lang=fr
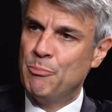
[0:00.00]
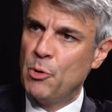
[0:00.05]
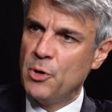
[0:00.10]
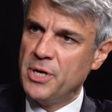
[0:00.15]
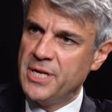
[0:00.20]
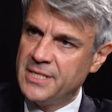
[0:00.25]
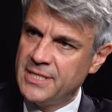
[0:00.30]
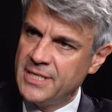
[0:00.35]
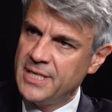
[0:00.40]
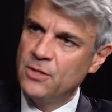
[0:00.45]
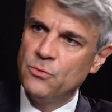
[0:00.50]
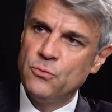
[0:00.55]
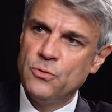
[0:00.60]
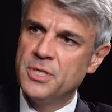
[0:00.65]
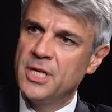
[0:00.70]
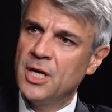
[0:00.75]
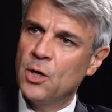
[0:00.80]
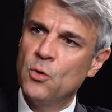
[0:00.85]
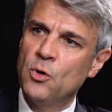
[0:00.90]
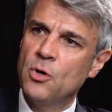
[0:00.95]
politique du
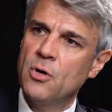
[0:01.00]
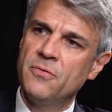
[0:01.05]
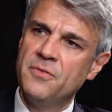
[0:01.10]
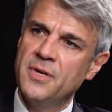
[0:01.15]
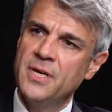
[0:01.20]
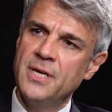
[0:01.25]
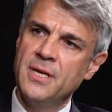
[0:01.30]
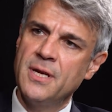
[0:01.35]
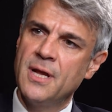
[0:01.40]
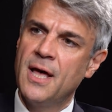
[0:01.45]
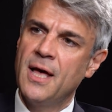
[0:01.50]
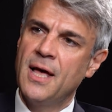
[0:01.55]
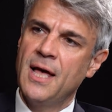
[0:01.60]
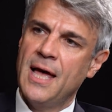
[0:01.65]
zéro Covid,